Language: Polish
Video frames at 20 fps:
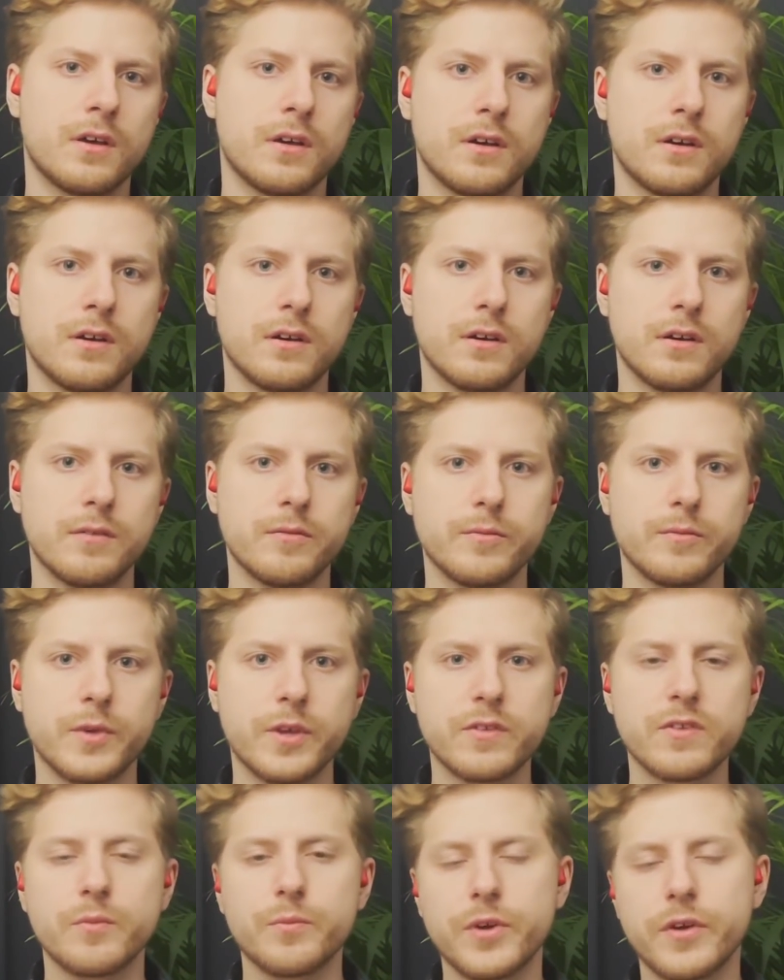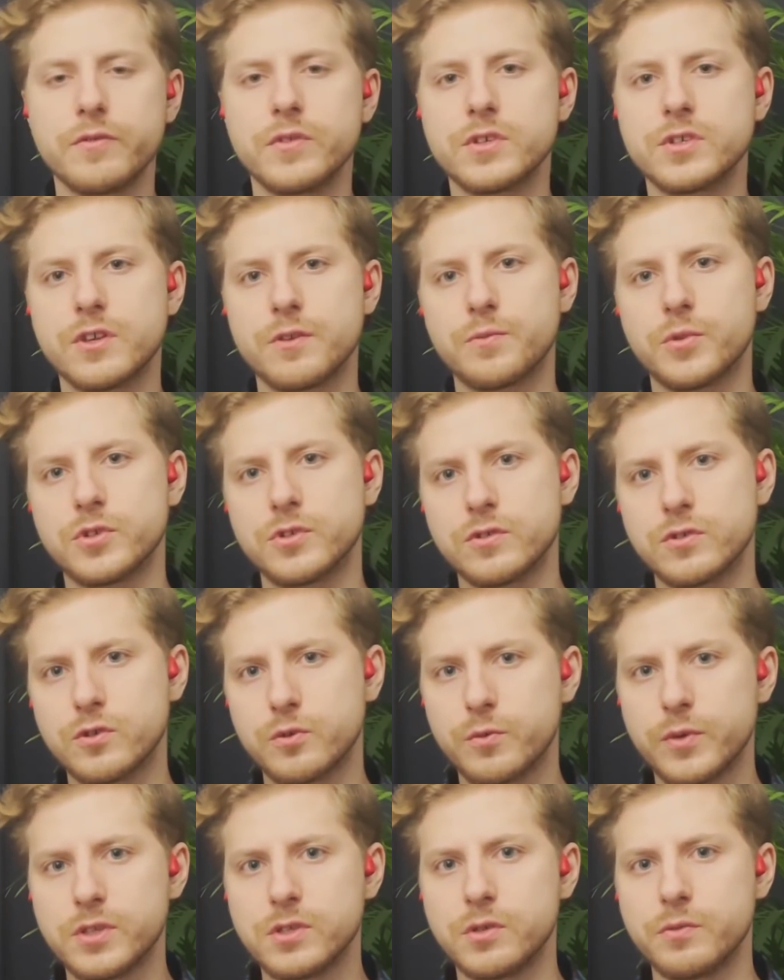E, jestem pewny, że z
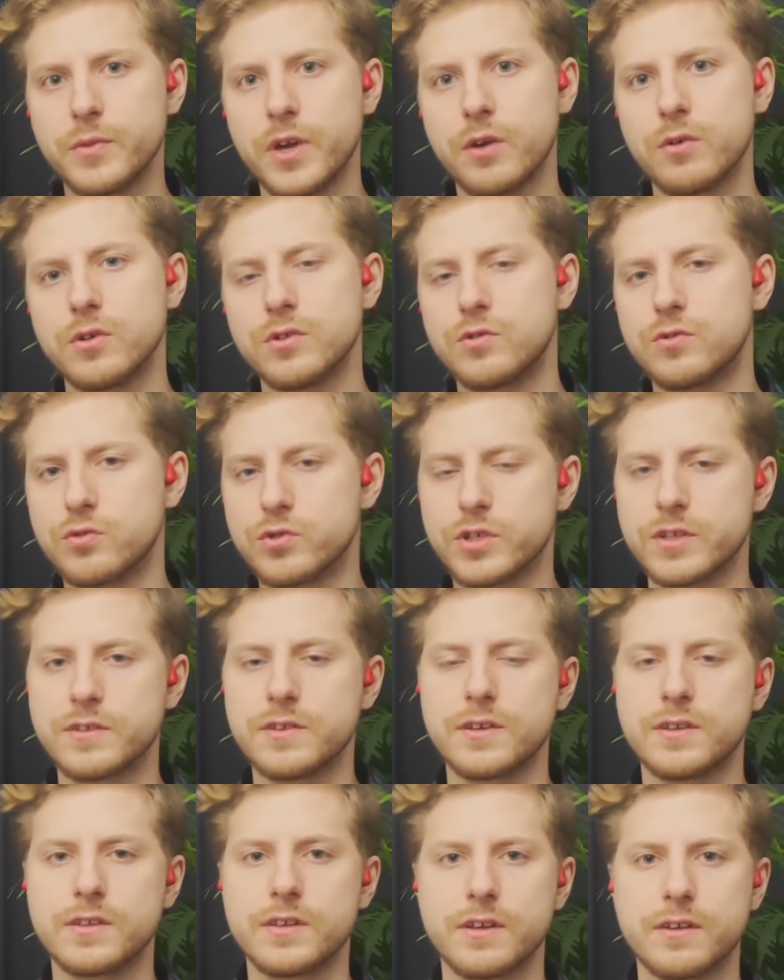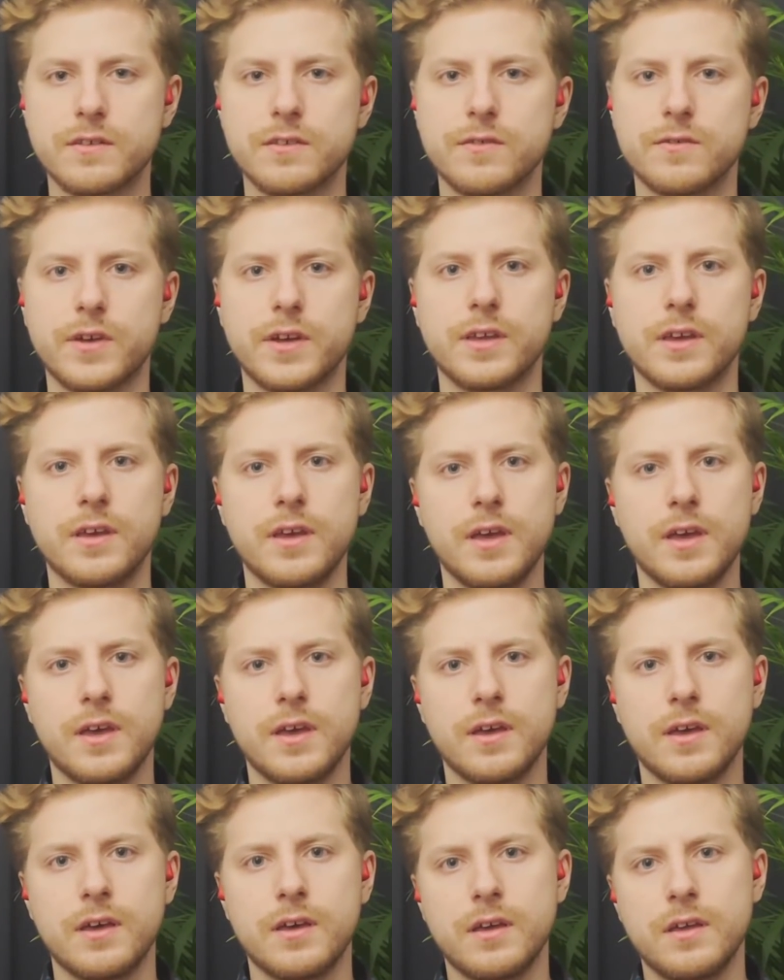początku będą miały duże zainteresowanie.
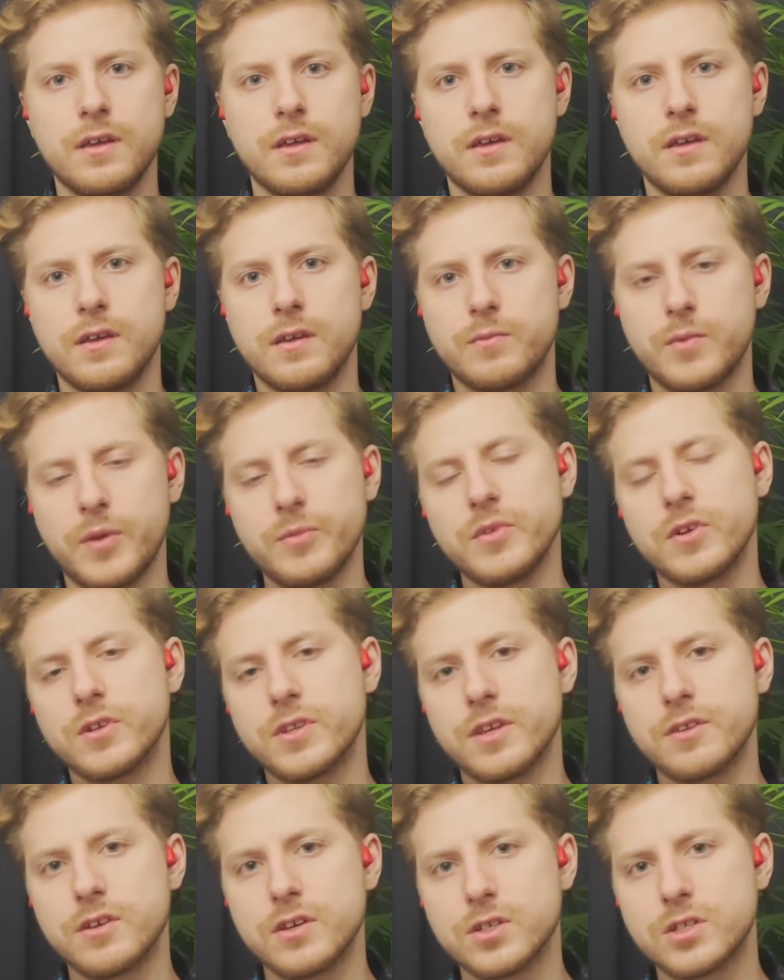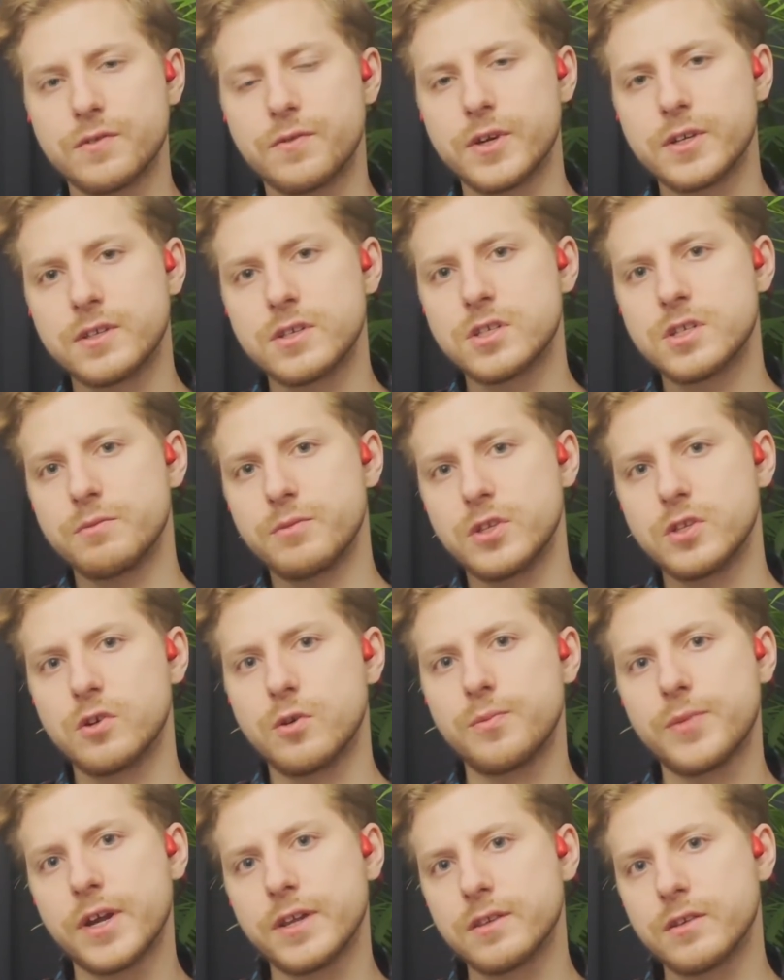Mam tylko nadzieję, że faktycznie będą
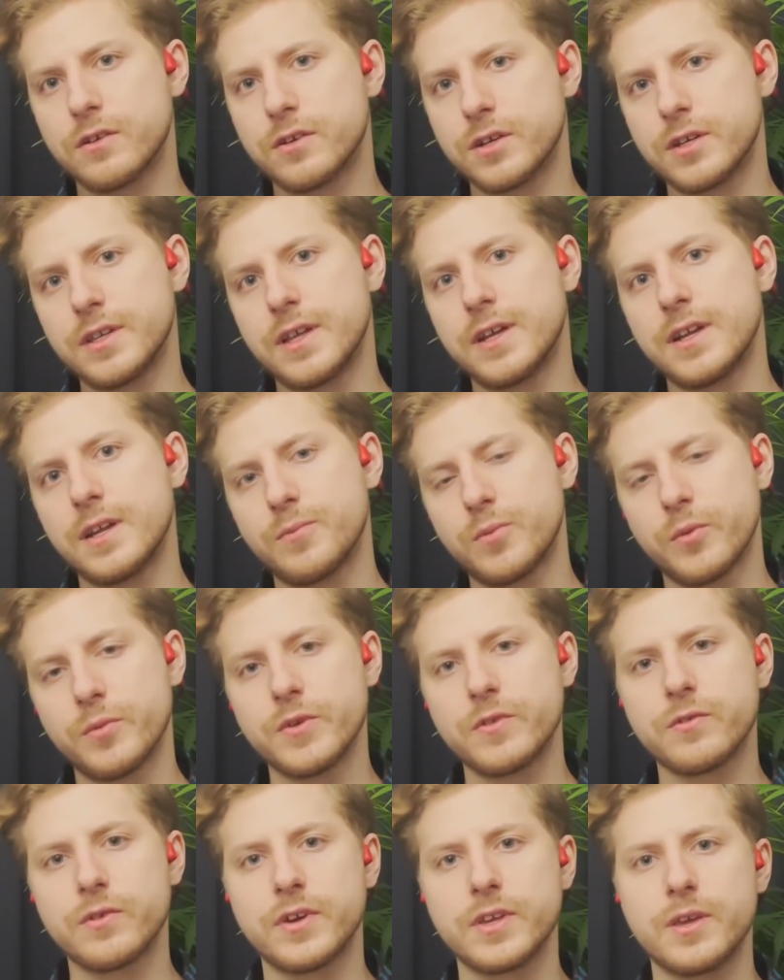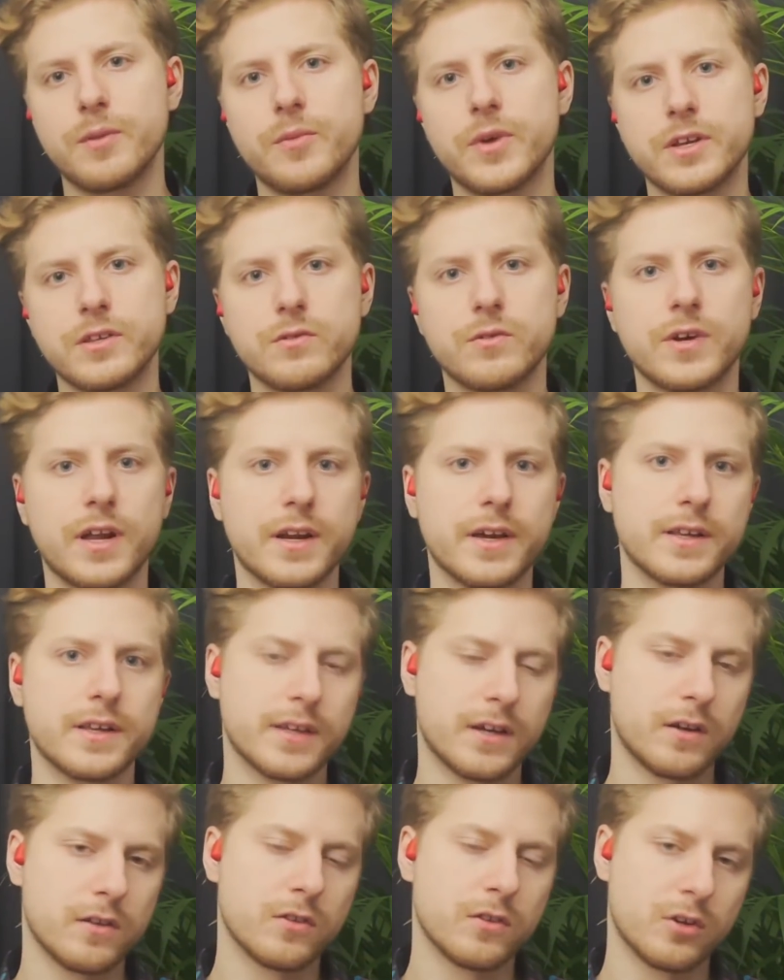oparte o oryginalne pomysły, a nie marną kalkę
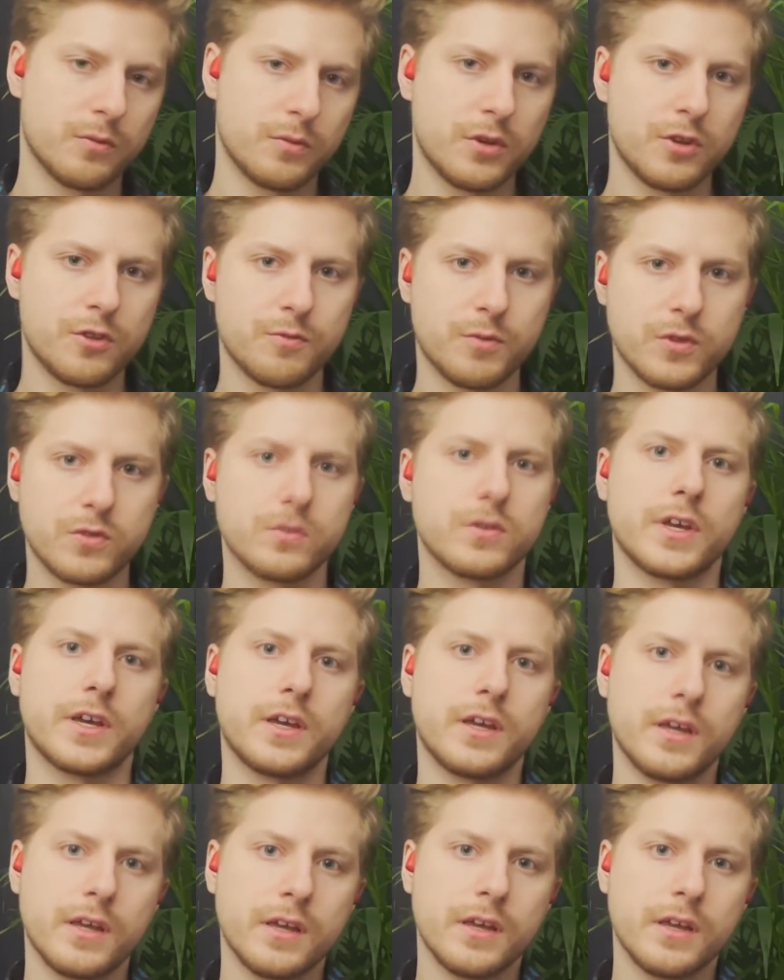tego, co robiliśmy tutaj.